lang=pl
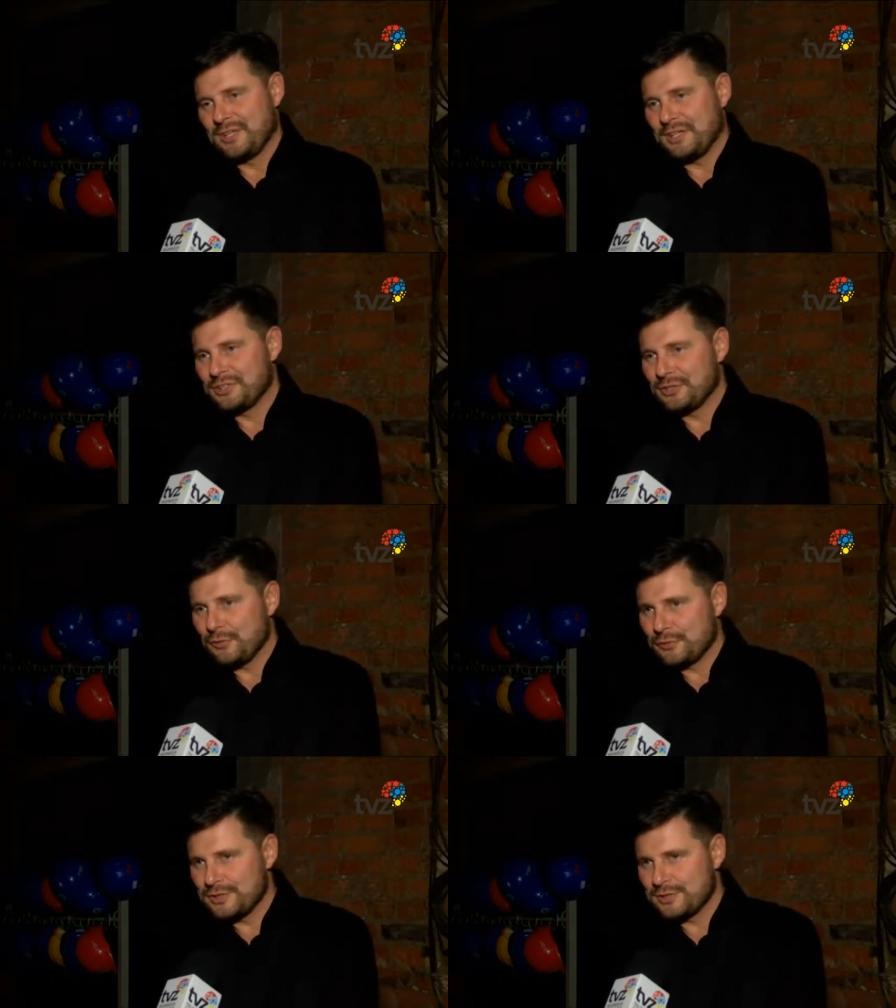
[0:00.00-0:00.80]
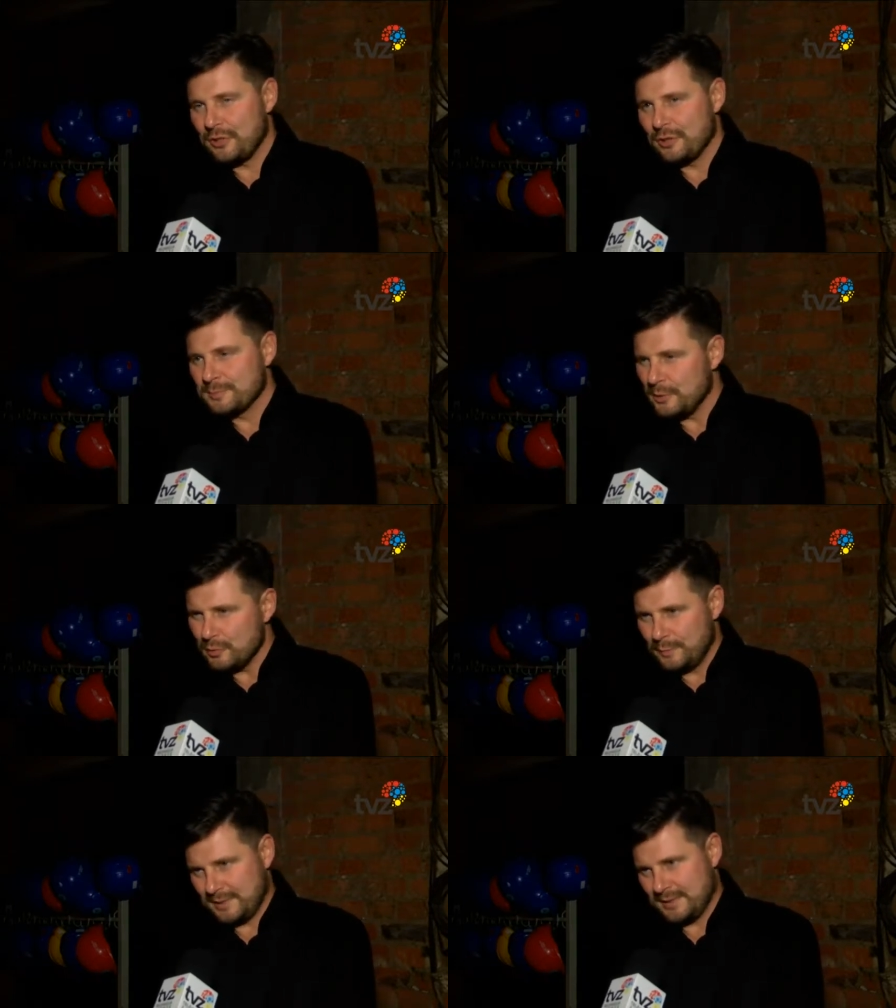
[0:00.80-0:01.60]
Także to wszystko,
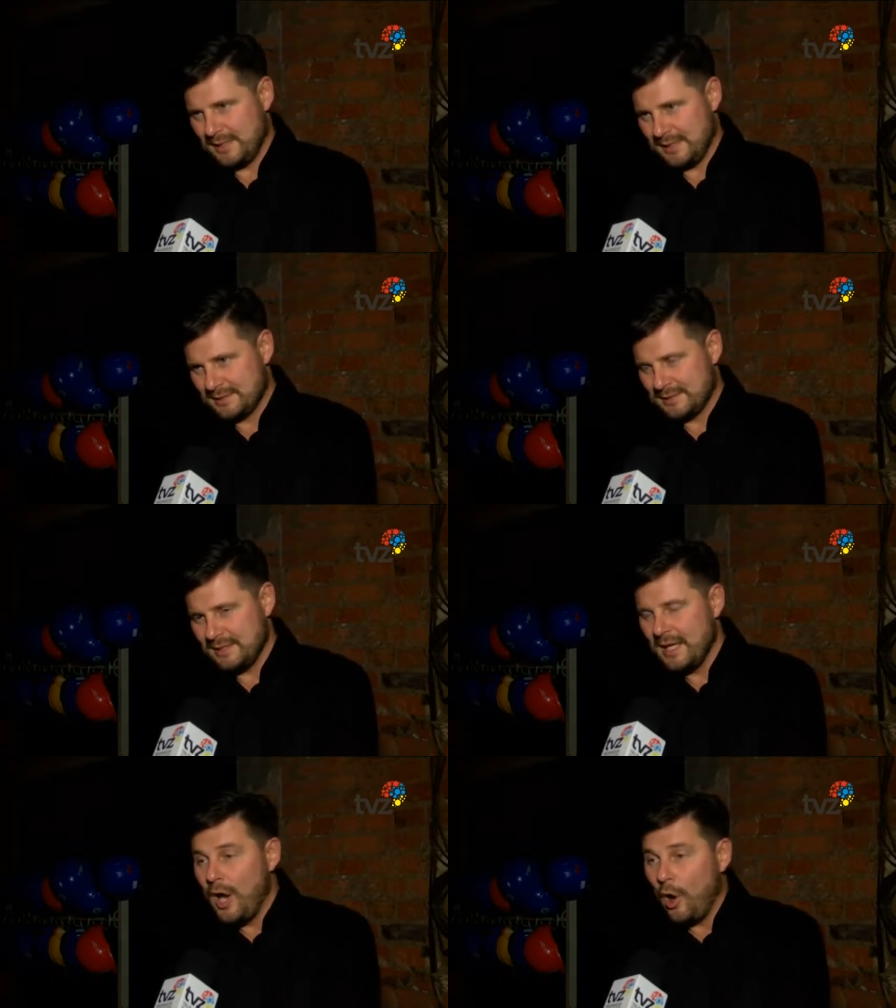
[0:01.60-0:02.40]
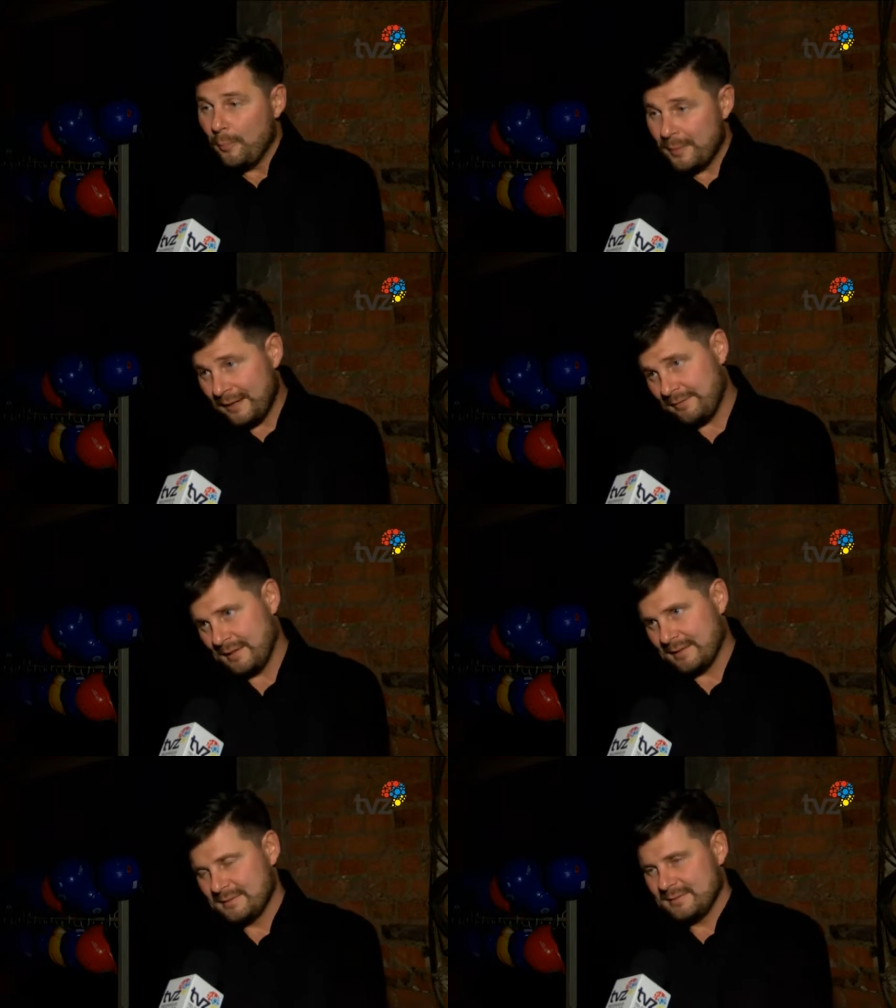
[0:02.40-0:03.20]
sposób prezentacji,
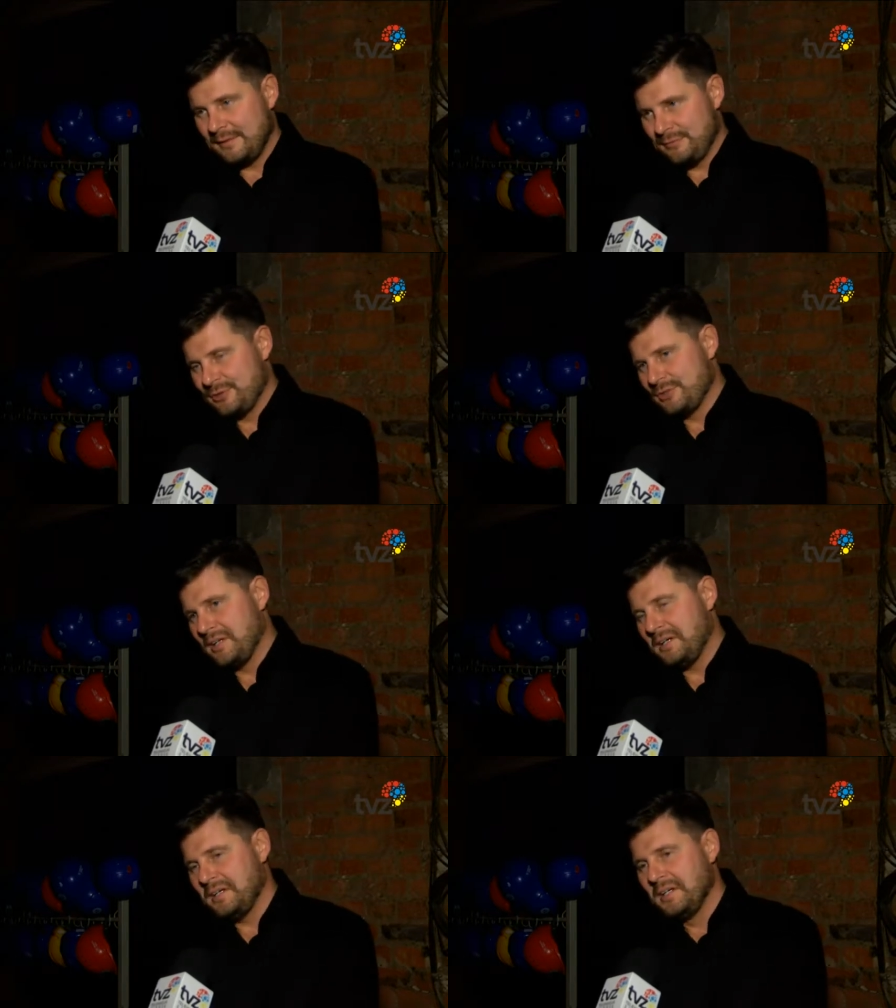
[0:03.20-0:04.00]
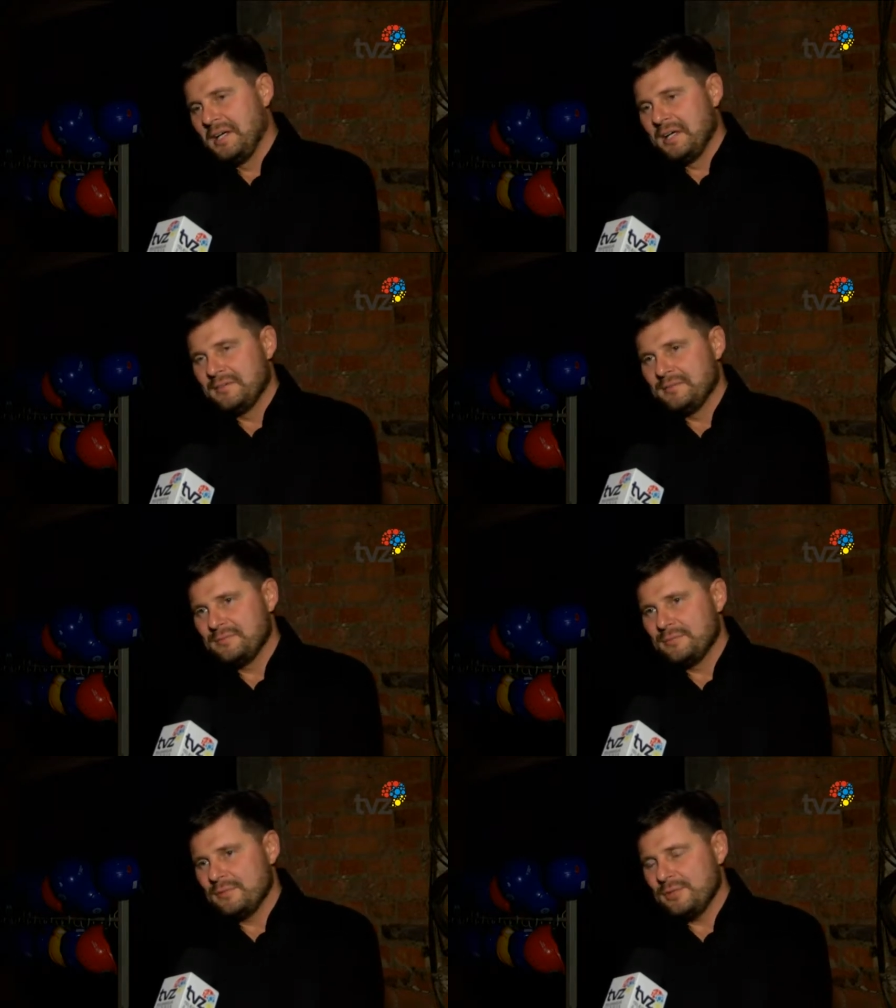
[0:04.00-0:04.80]
oprawa graficzna
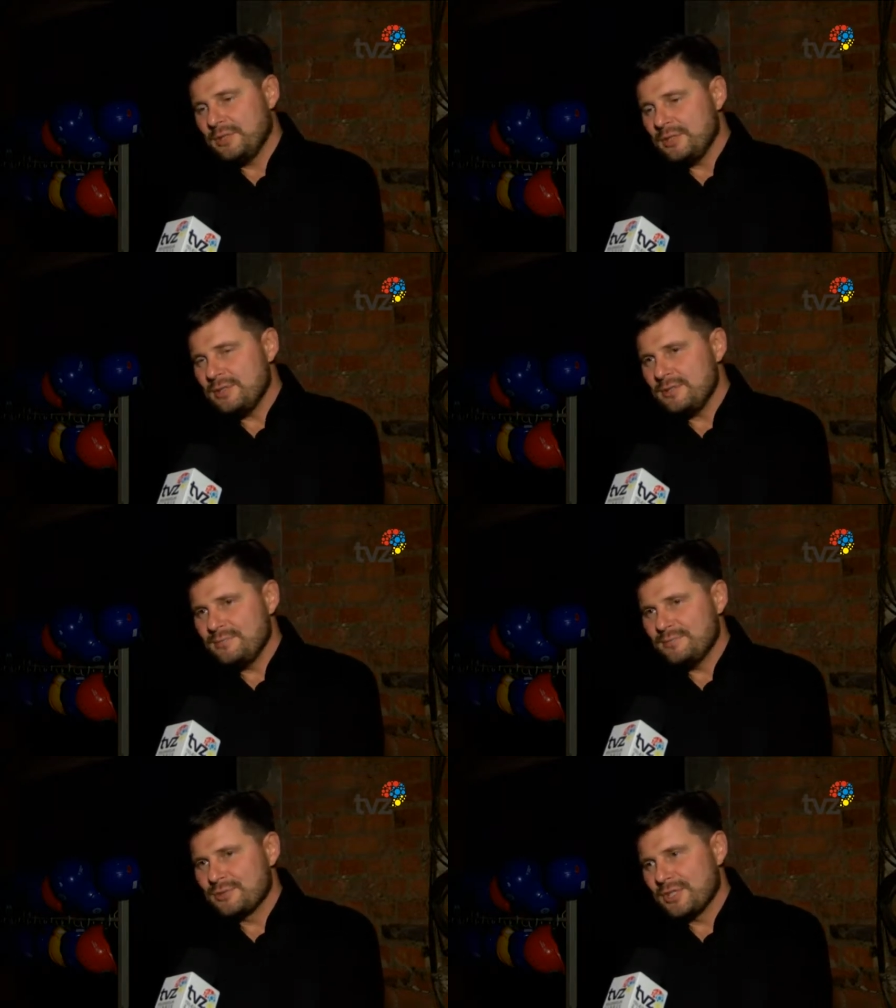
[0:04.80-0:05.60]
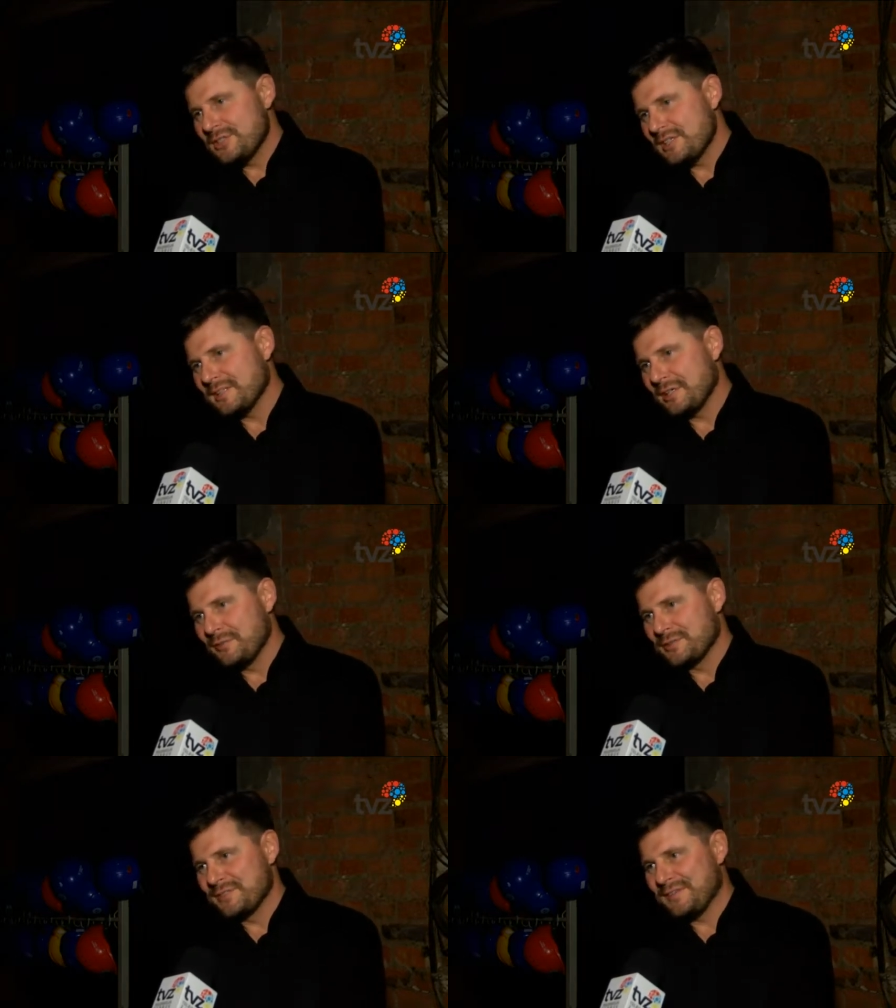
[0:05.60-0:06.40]
mm, i przyjaciele
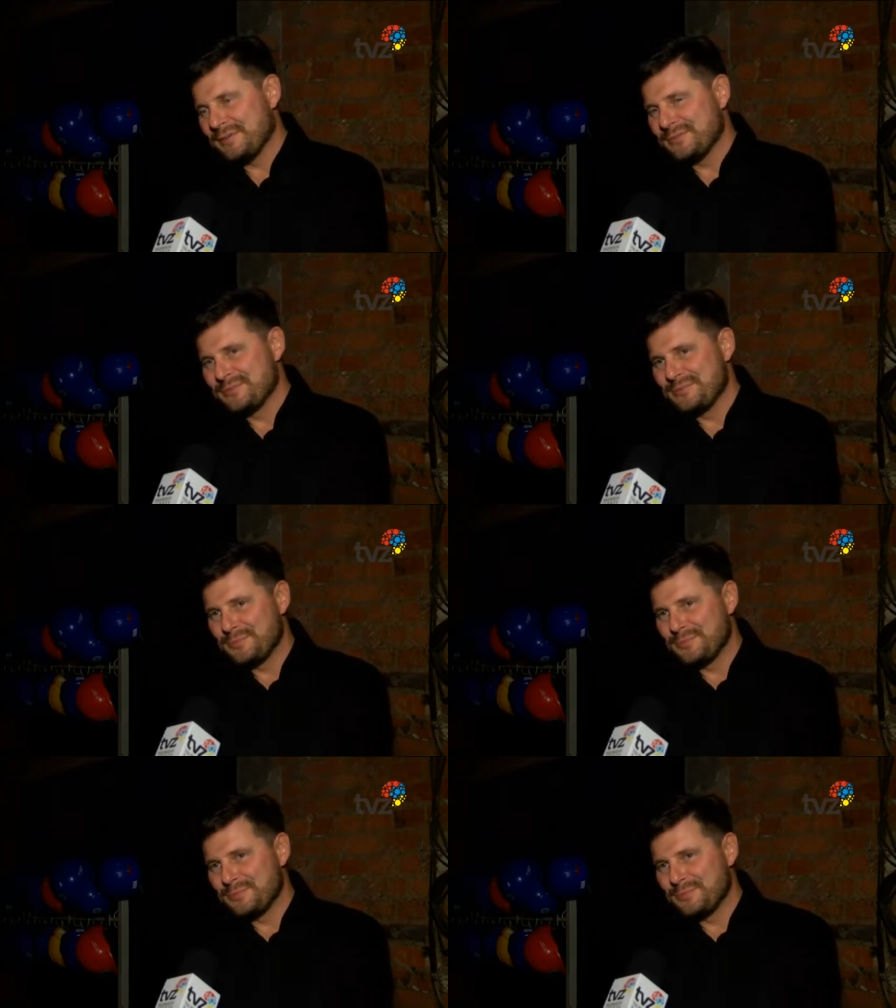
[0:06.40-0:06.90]
tego festiwalu,